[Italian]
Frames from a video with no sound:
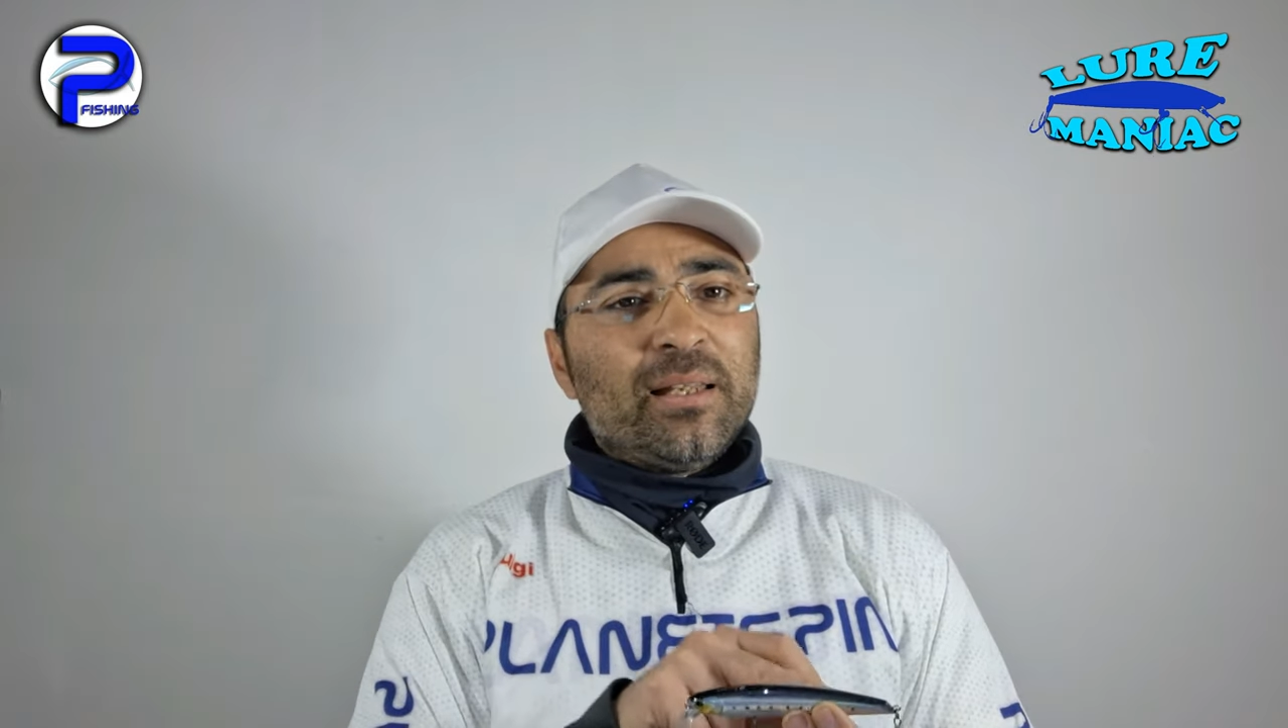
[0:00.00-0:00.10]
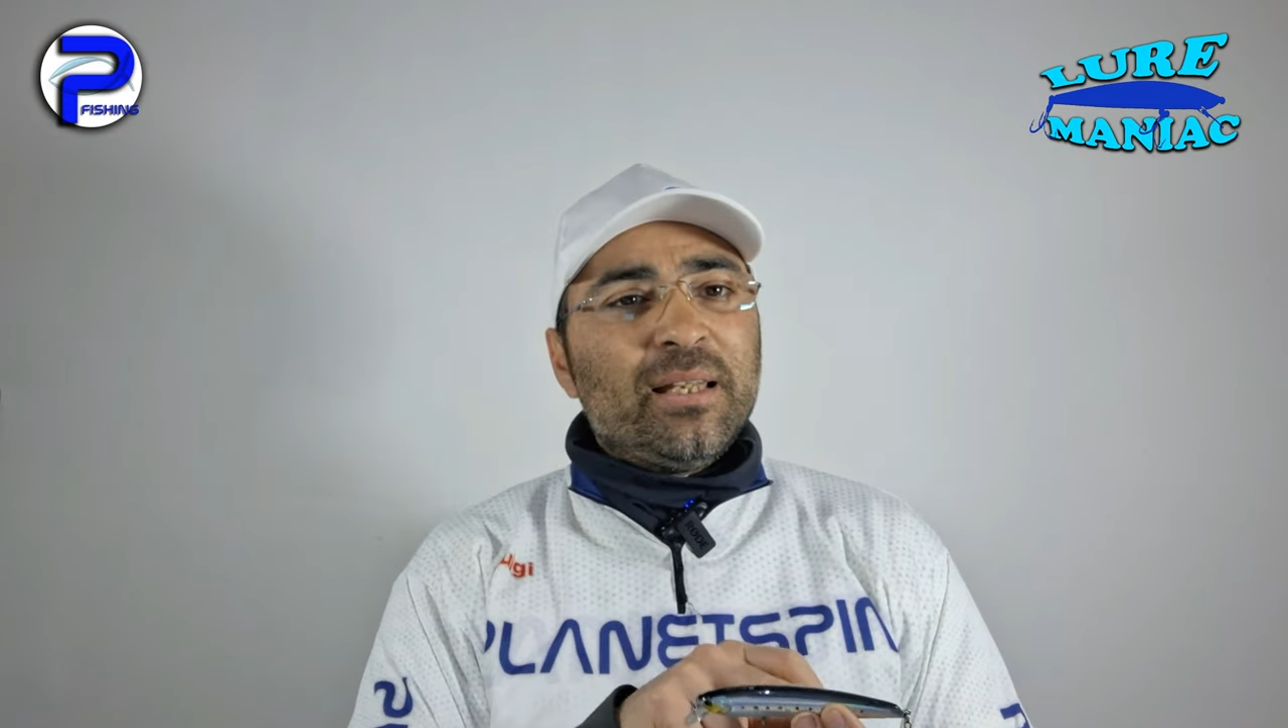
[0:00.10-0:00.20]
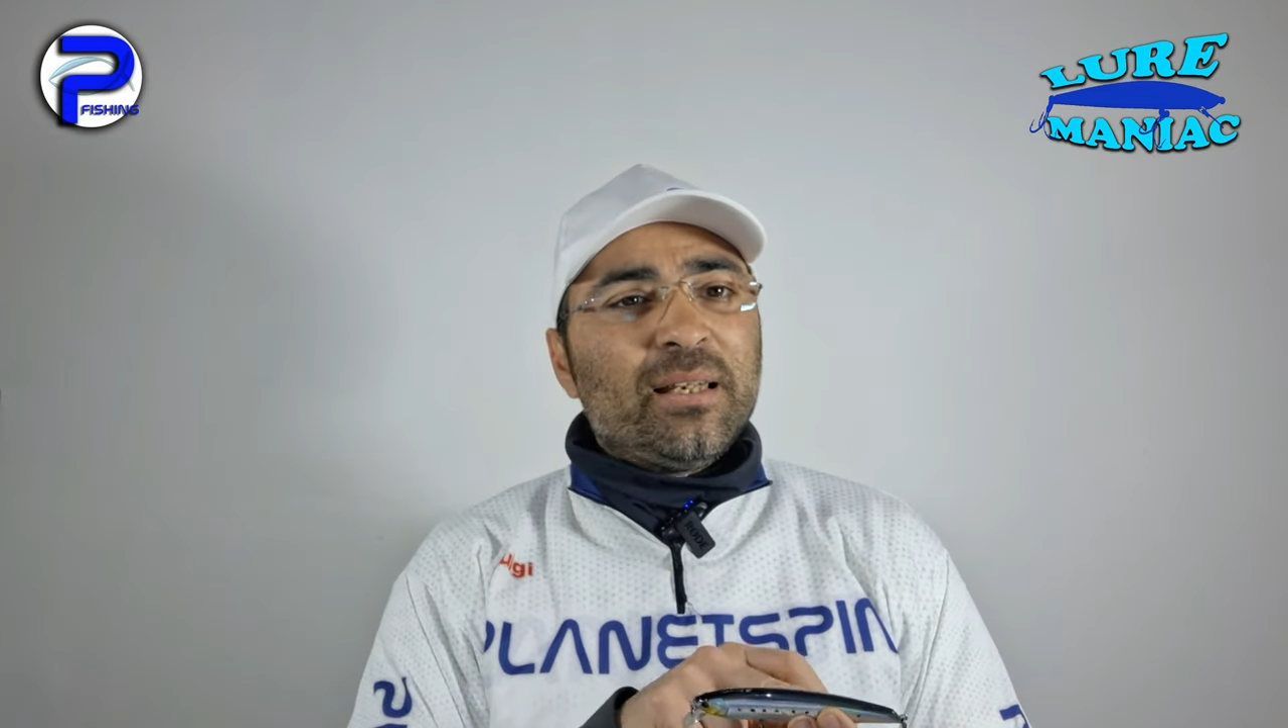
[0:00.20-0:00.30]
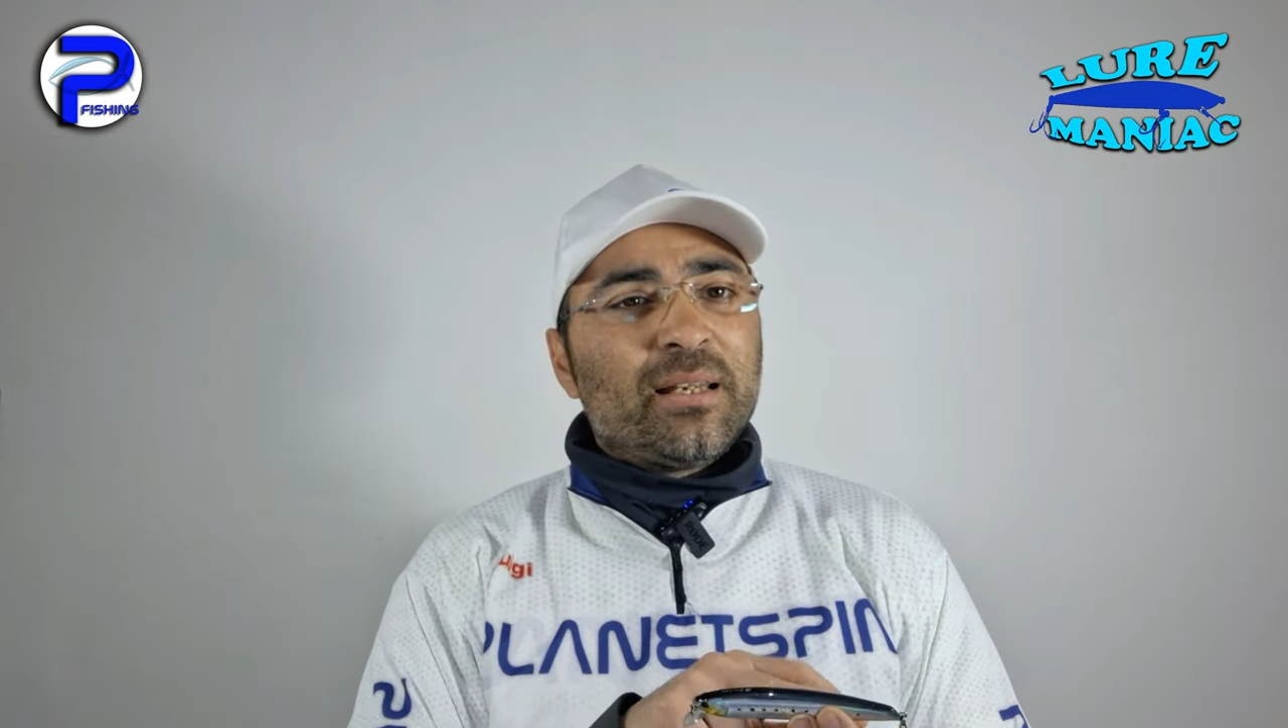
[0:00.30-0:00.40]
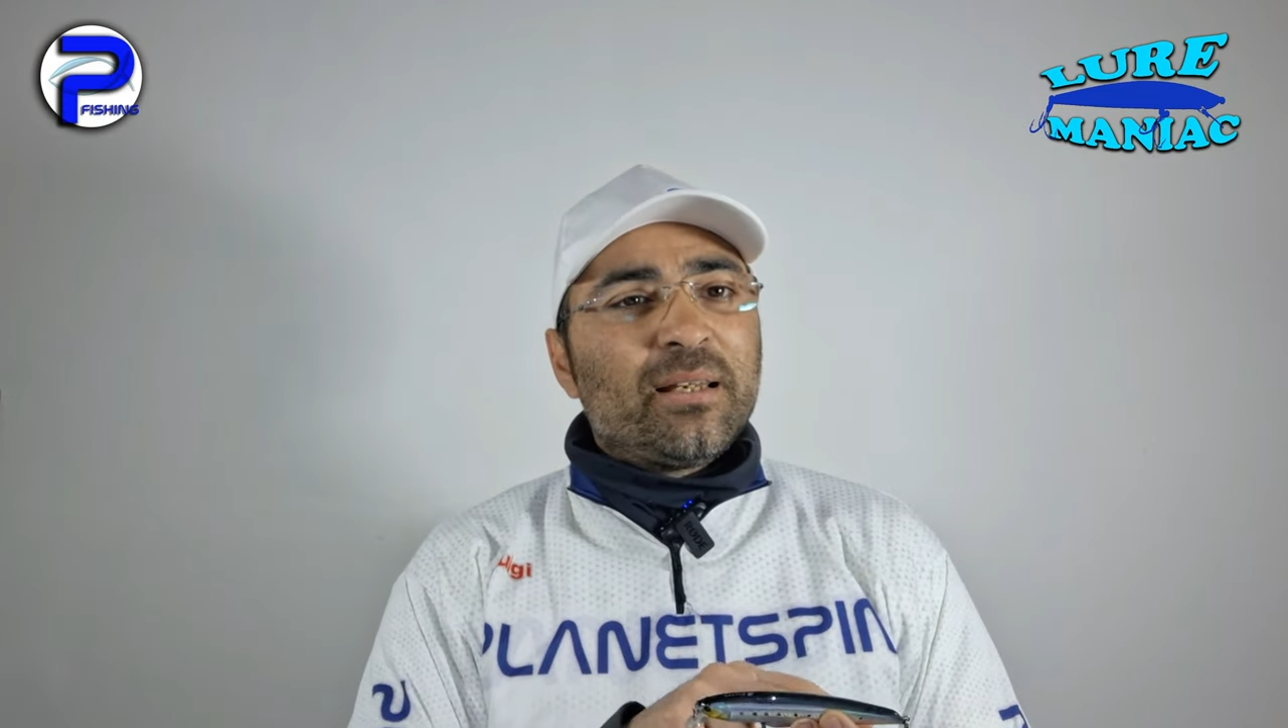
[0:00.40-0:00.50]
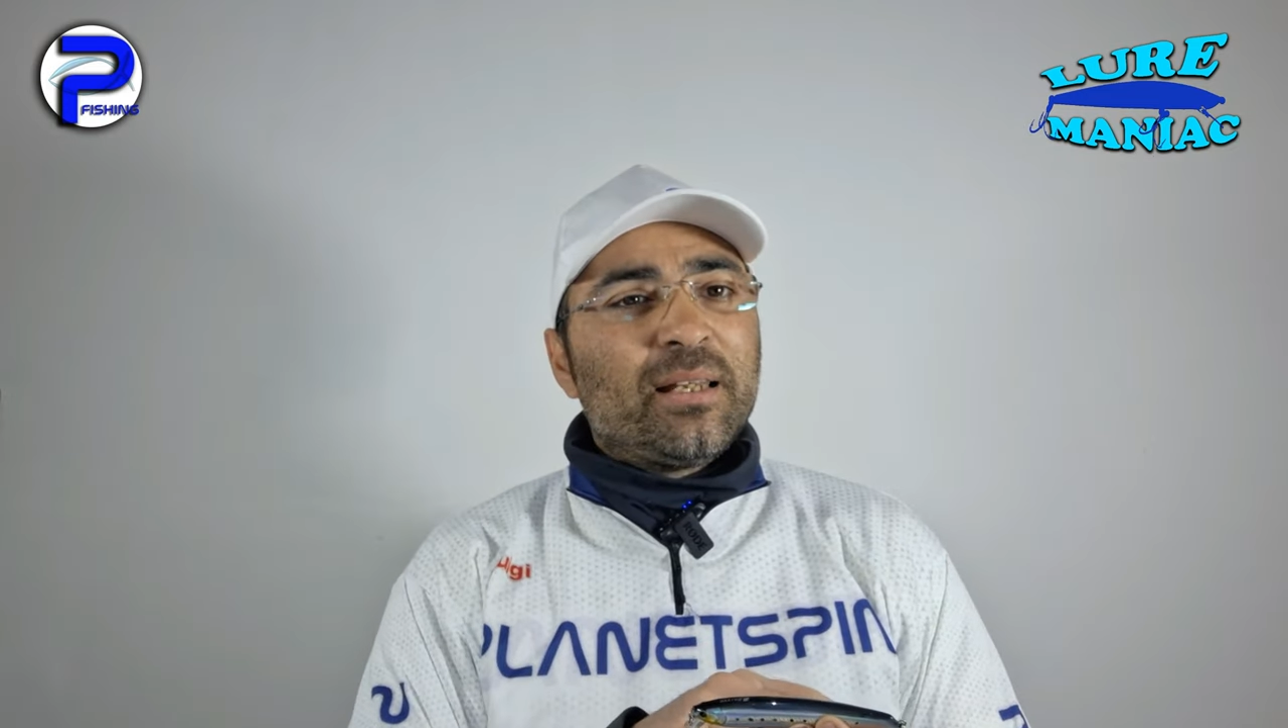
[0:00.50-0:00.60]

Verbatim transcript: in,